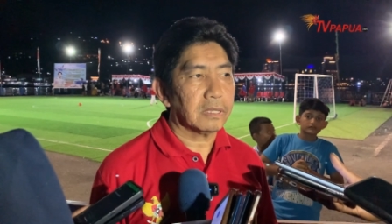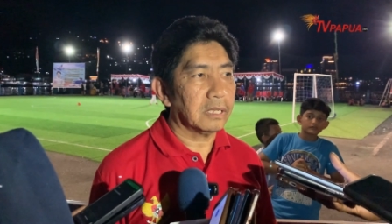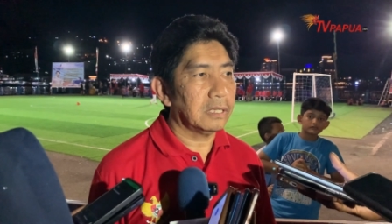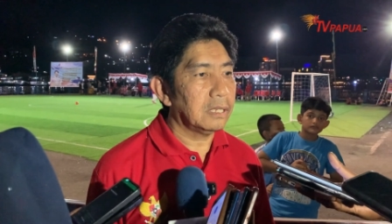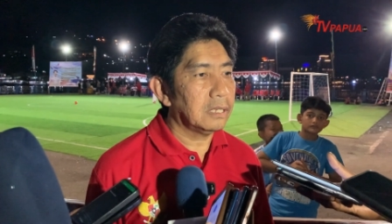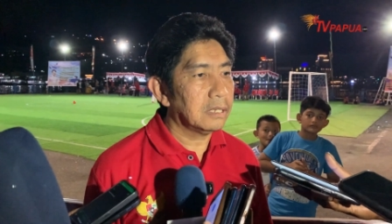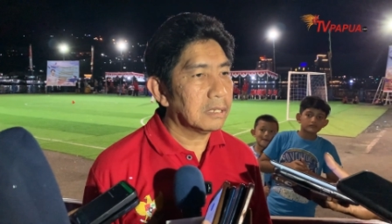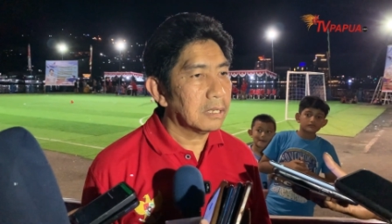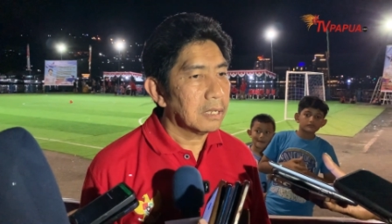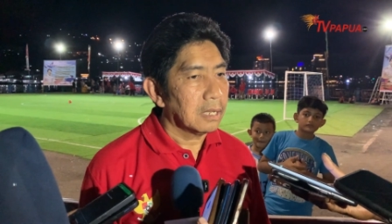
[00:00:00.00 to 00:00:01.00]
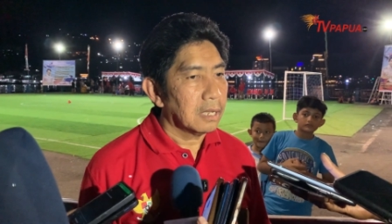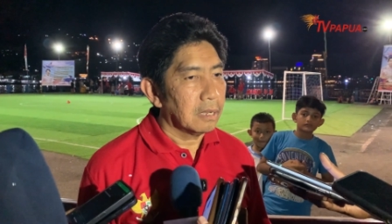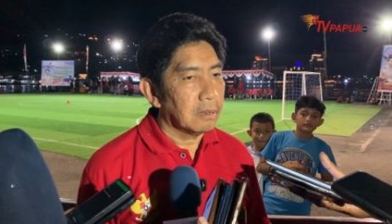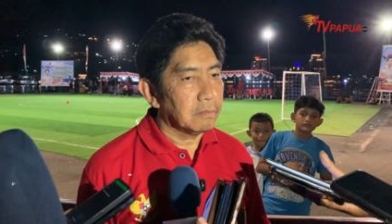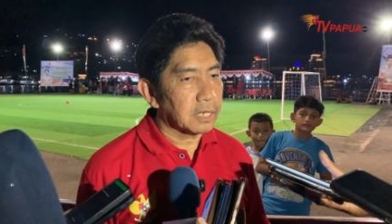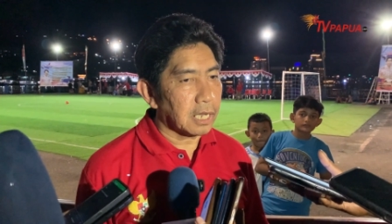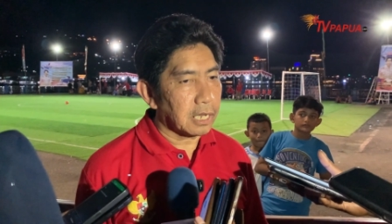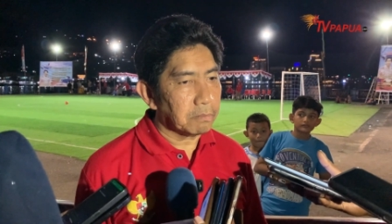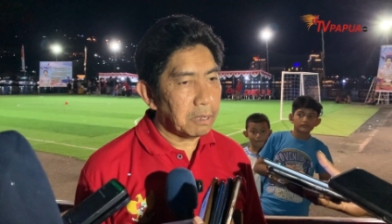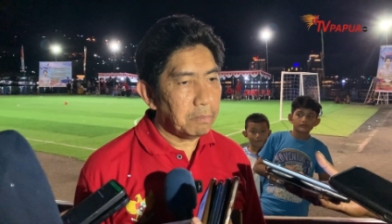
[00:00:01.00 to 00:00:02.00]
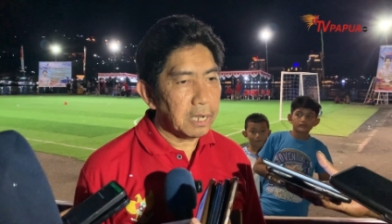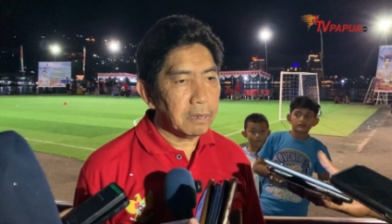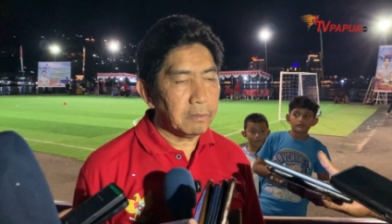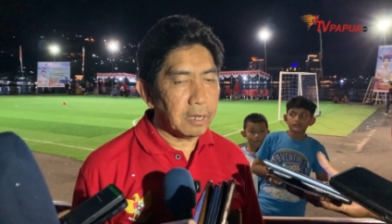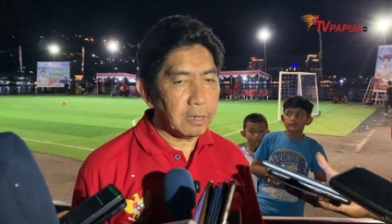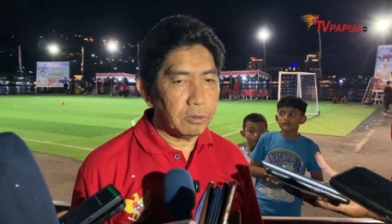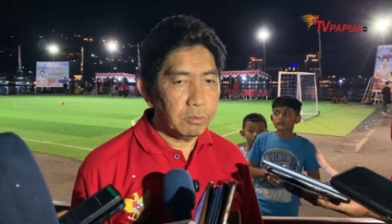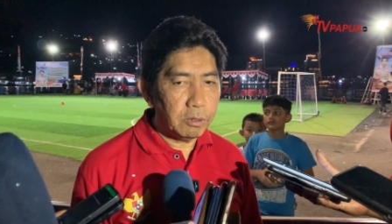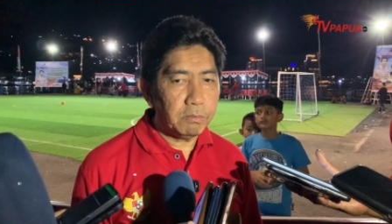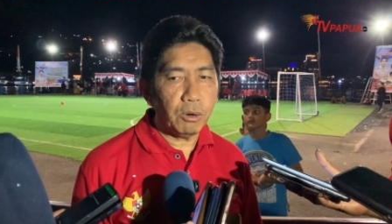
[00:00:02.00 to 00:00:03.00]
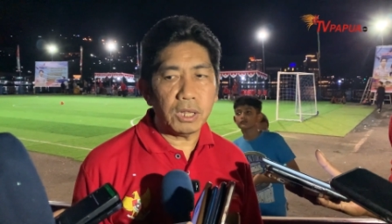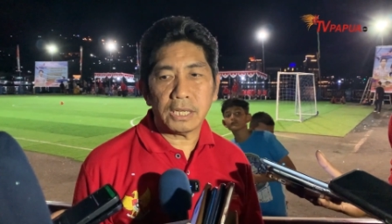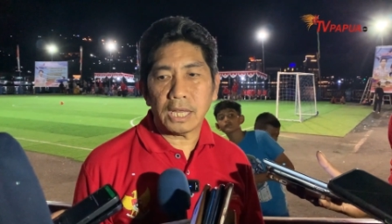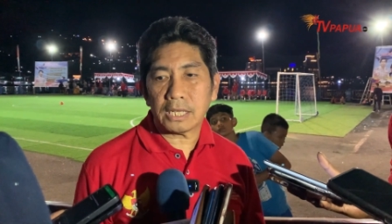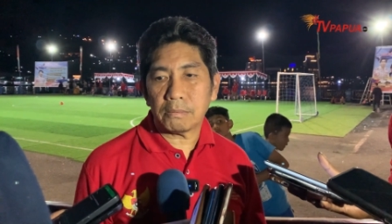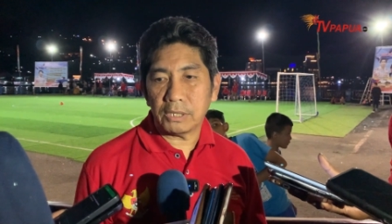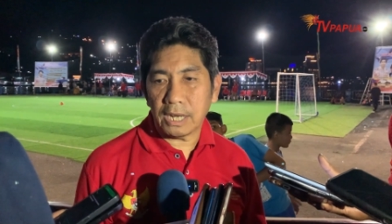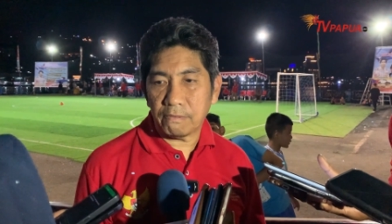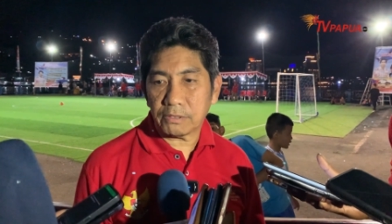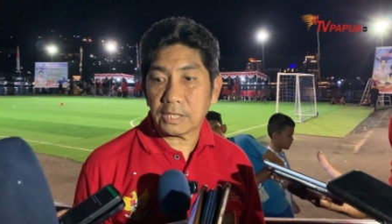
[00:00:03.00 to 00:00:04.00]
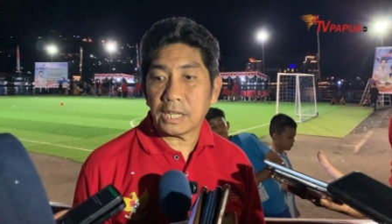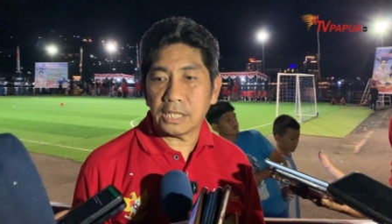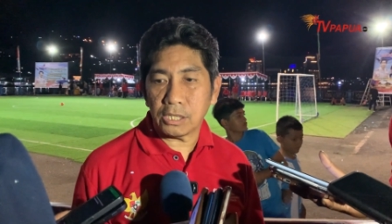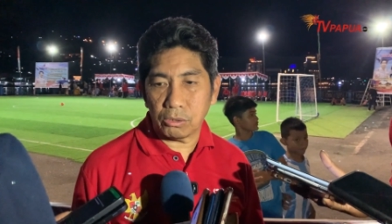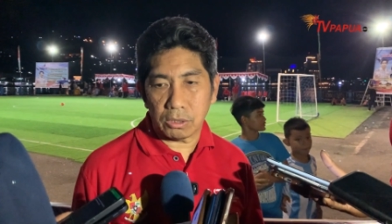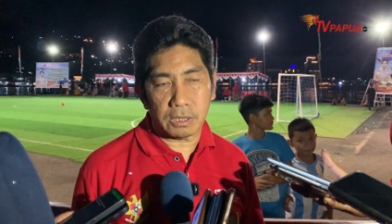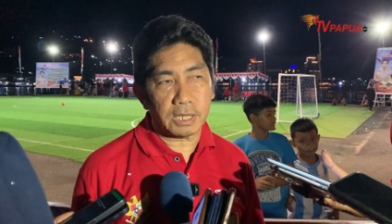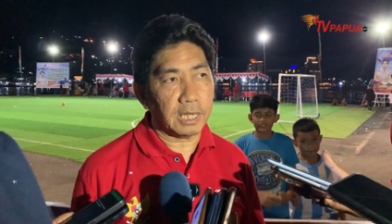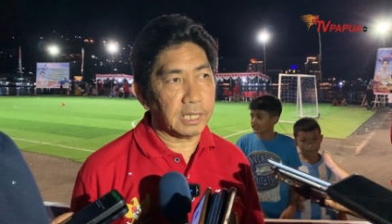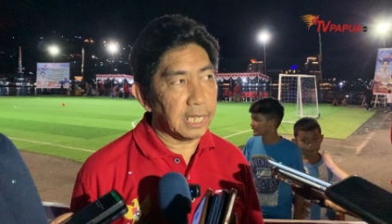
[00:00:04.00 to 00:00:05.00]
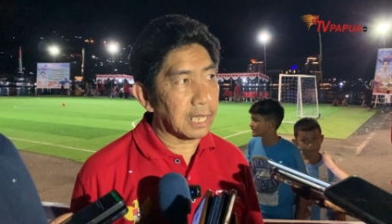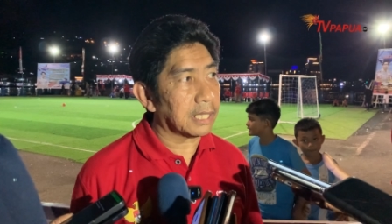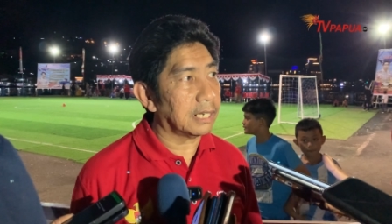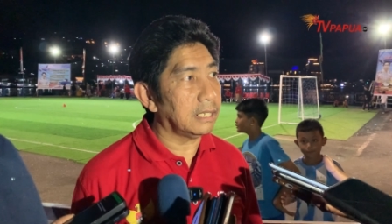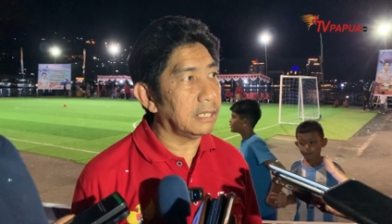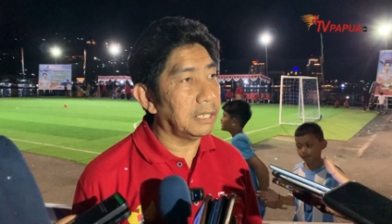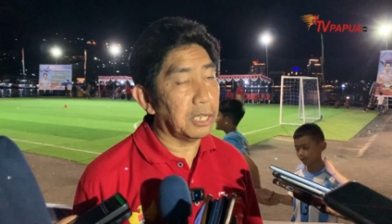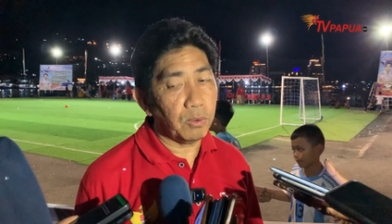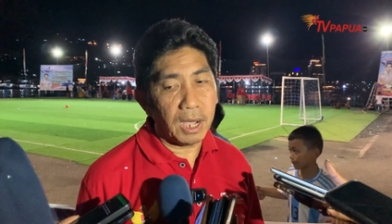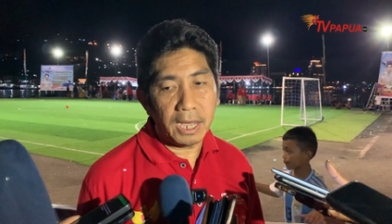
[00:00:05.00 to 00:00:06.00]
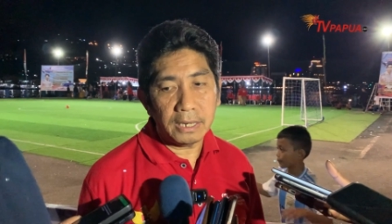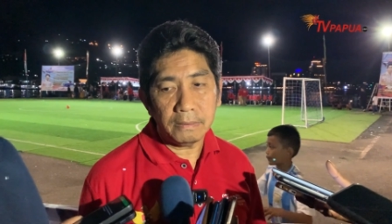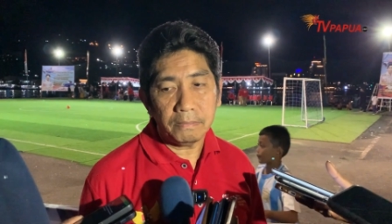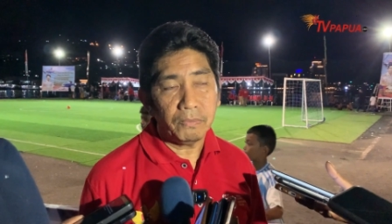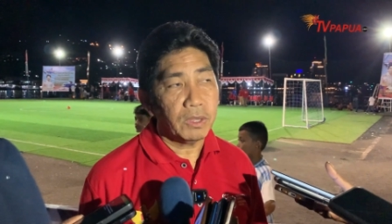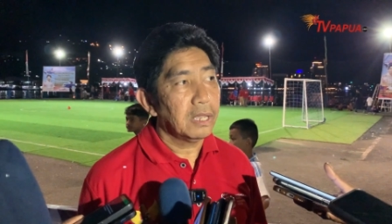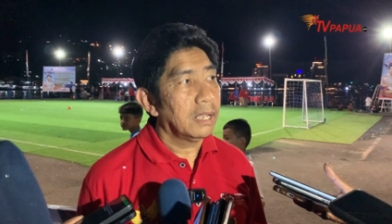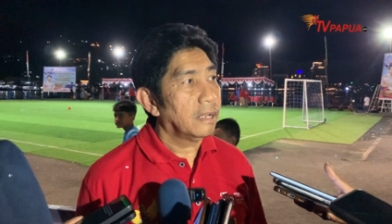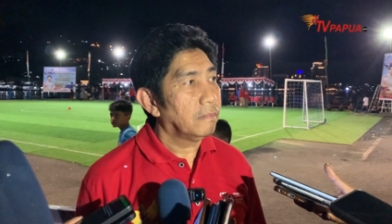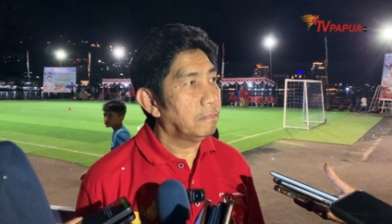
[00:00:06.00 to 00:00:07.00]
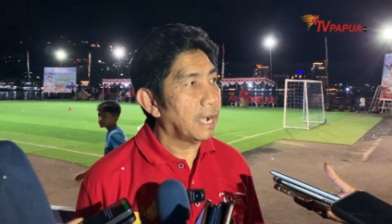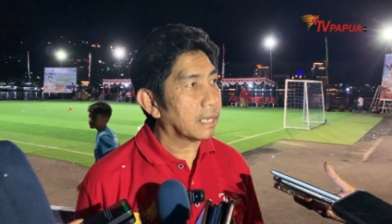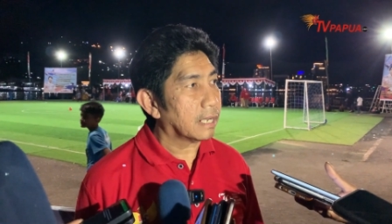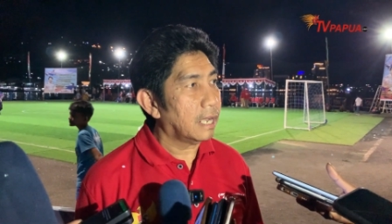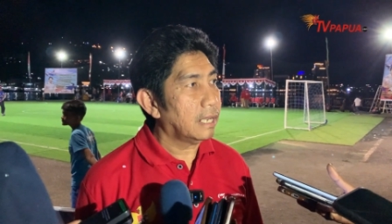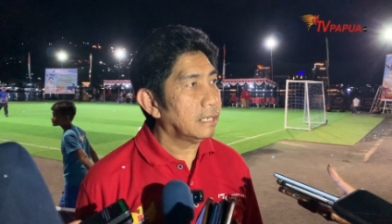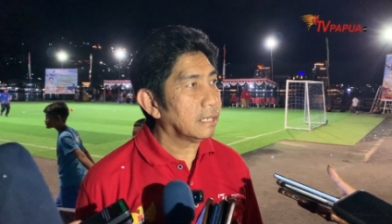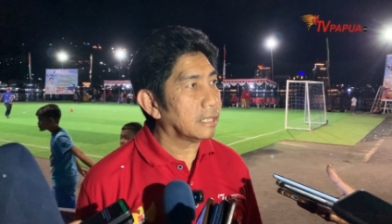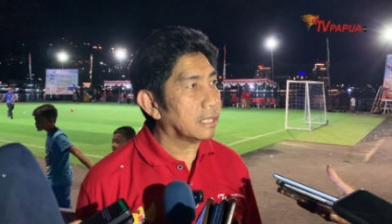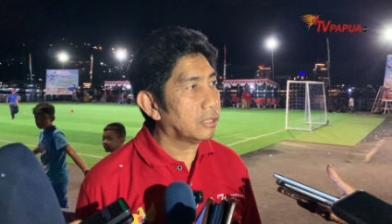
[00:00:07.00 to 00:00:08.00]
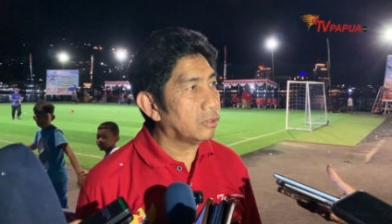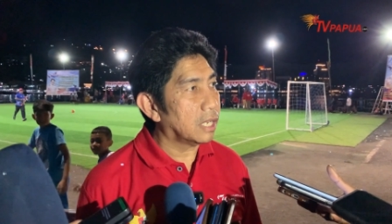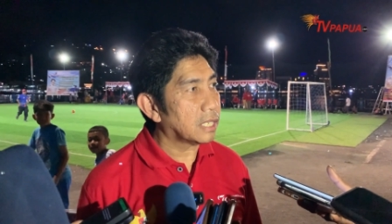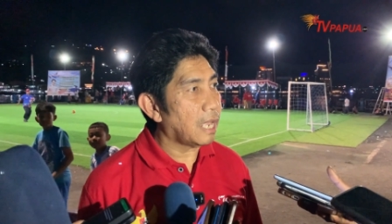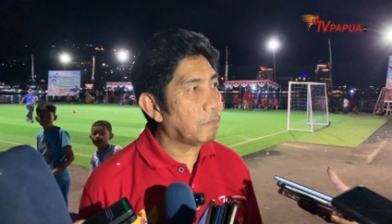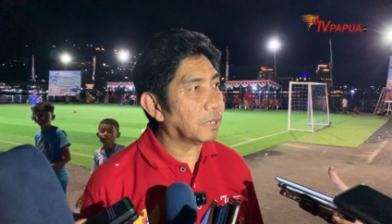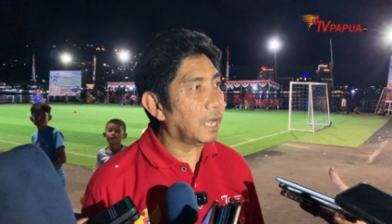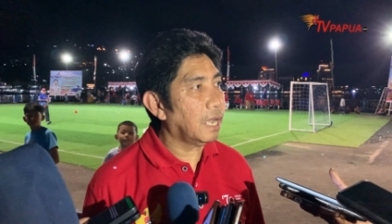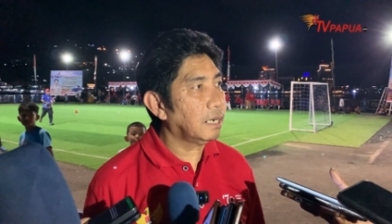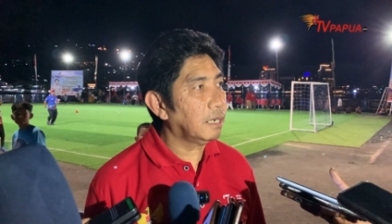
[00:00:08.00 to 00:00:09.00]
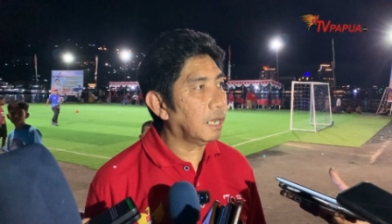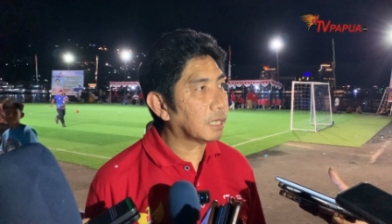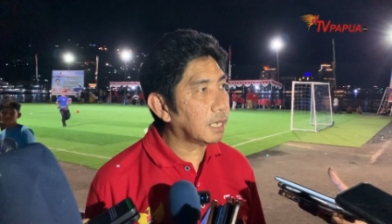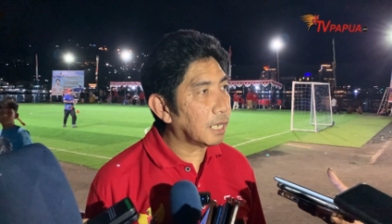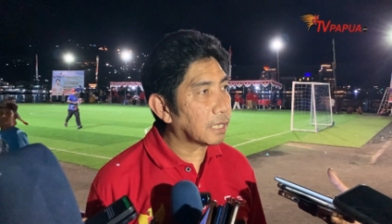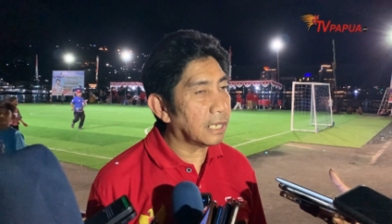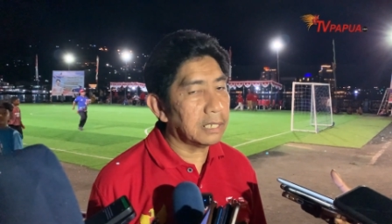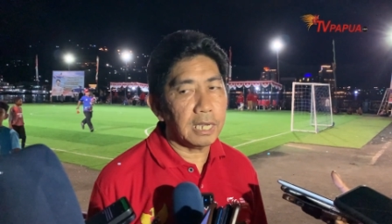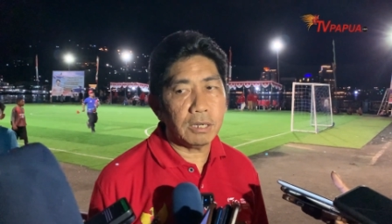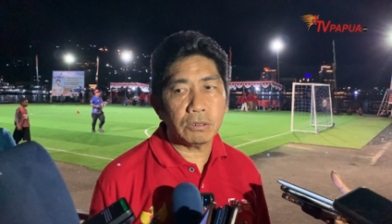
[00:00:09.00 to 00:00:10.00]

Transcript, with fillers: Jadi masyarakat bebas uh, umum boleh datang mendaftar dan ikut kegiatan di dewan. Bahkan kita juga siapkan tenda-tenda